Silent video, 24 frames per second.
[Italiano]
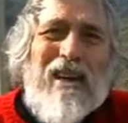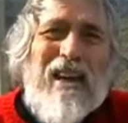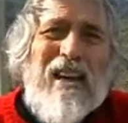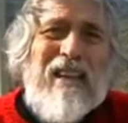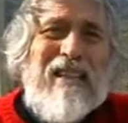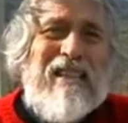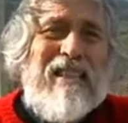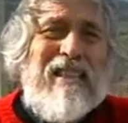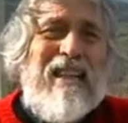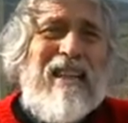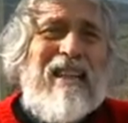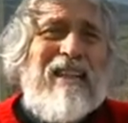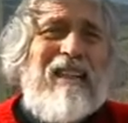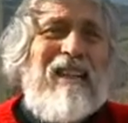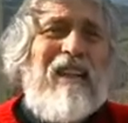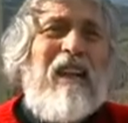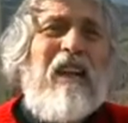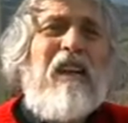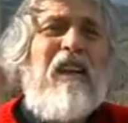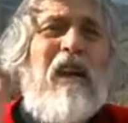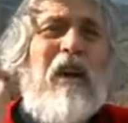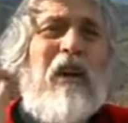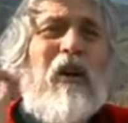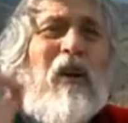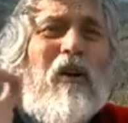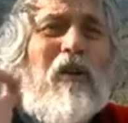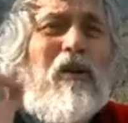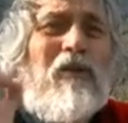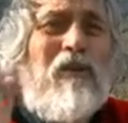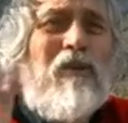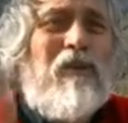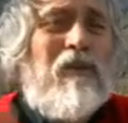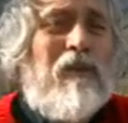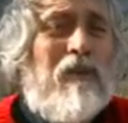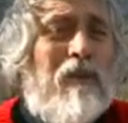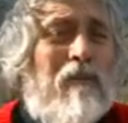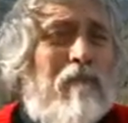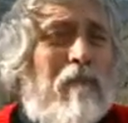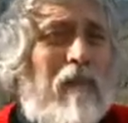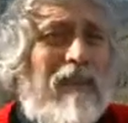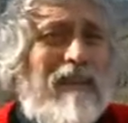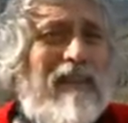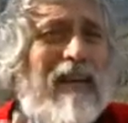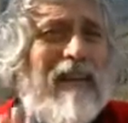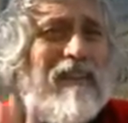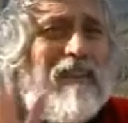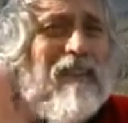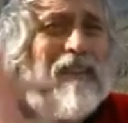E se Dio,
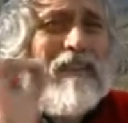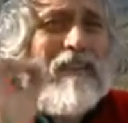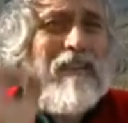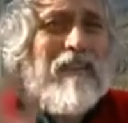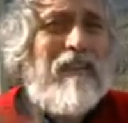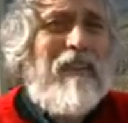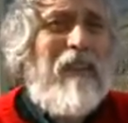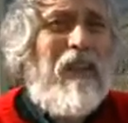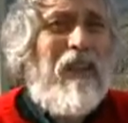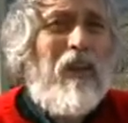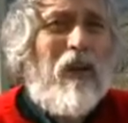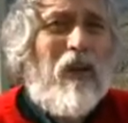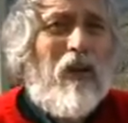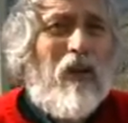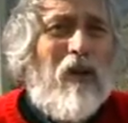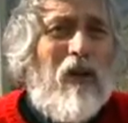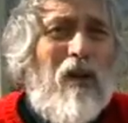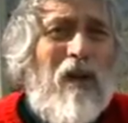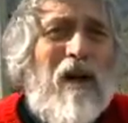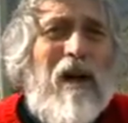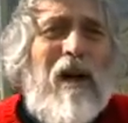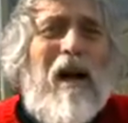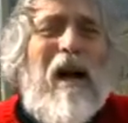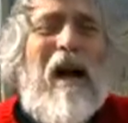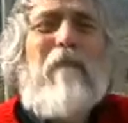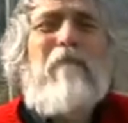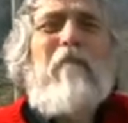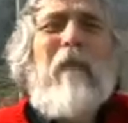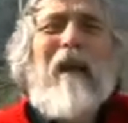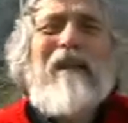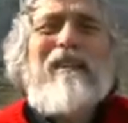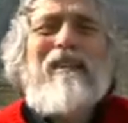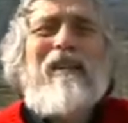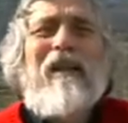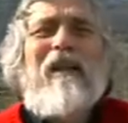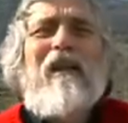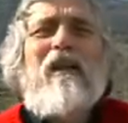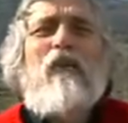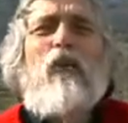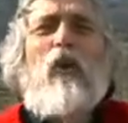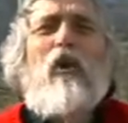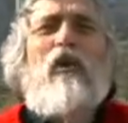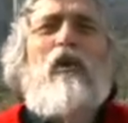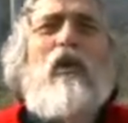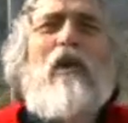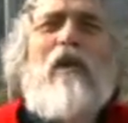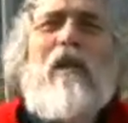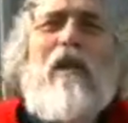badate, Dio abbatte le
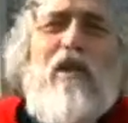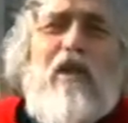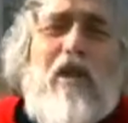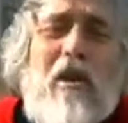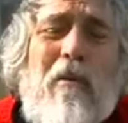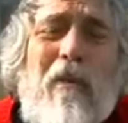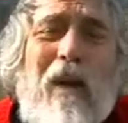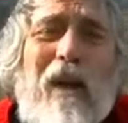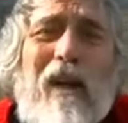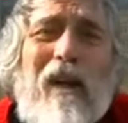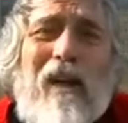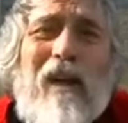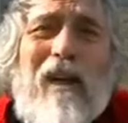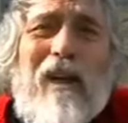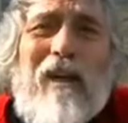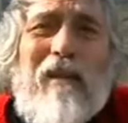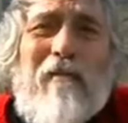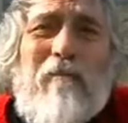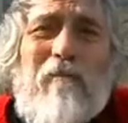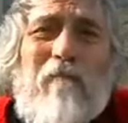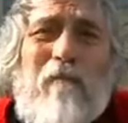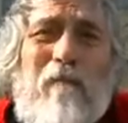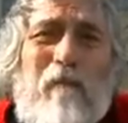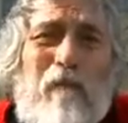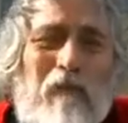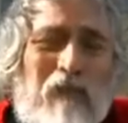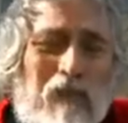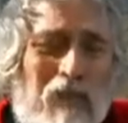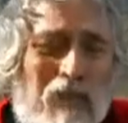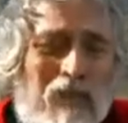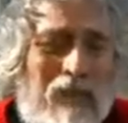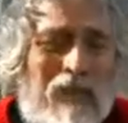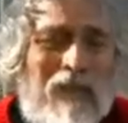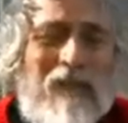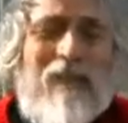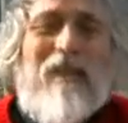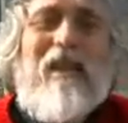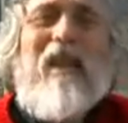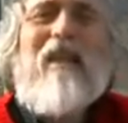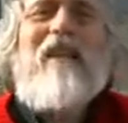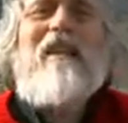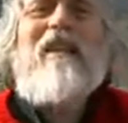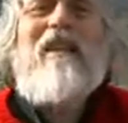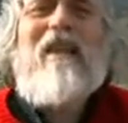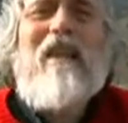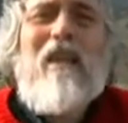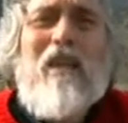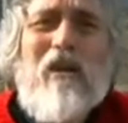due torri gemelle,
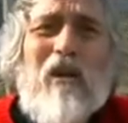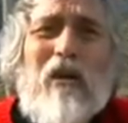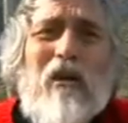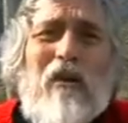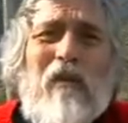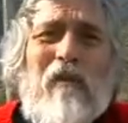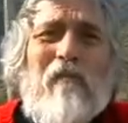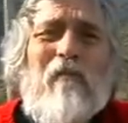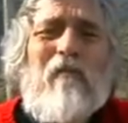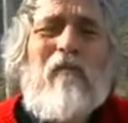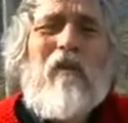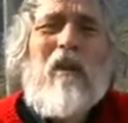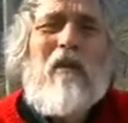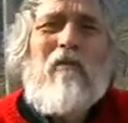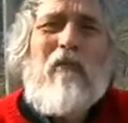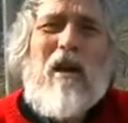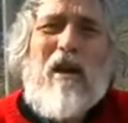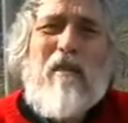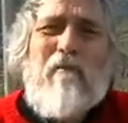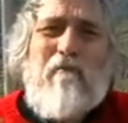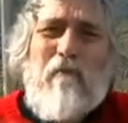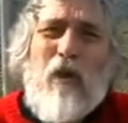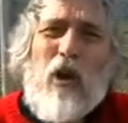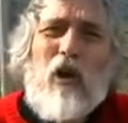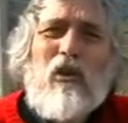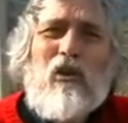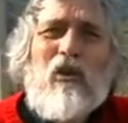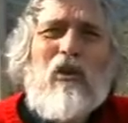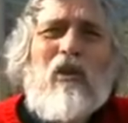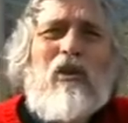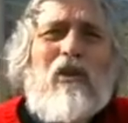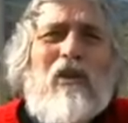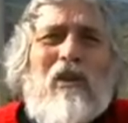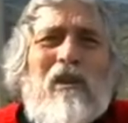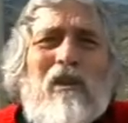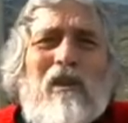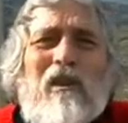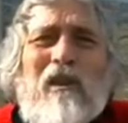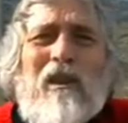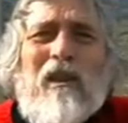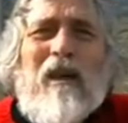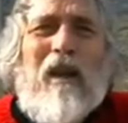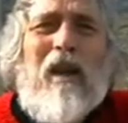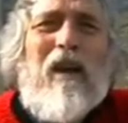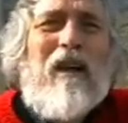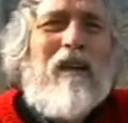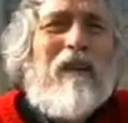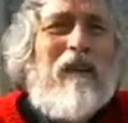se Dio fa in modo
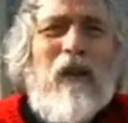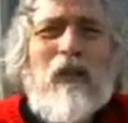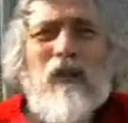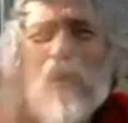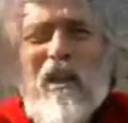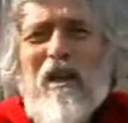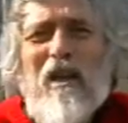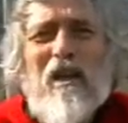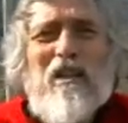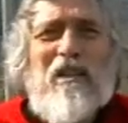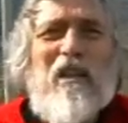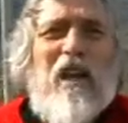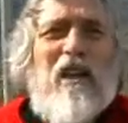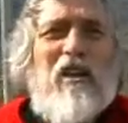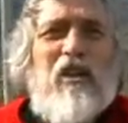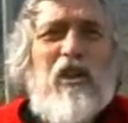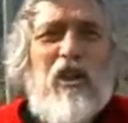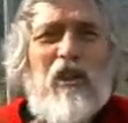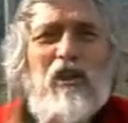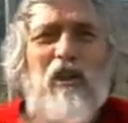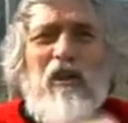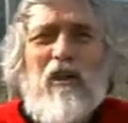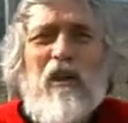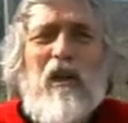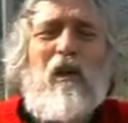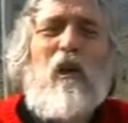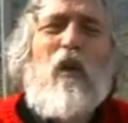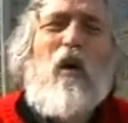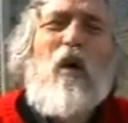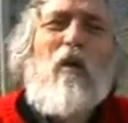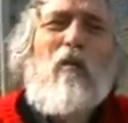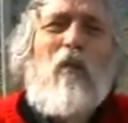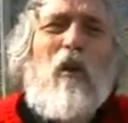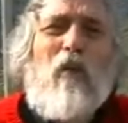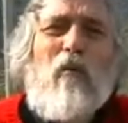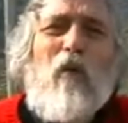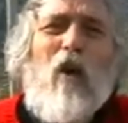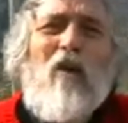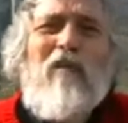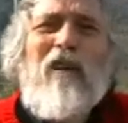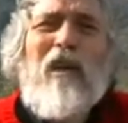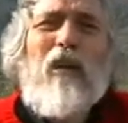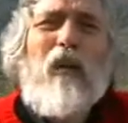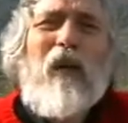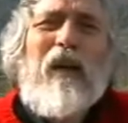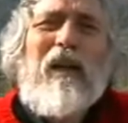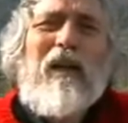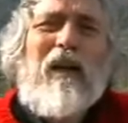che il Dio degli eserciti dell'uomo
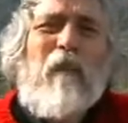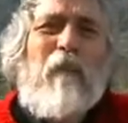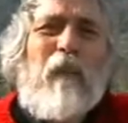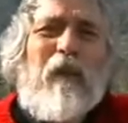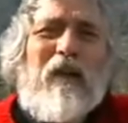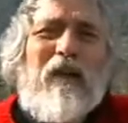muova guerra al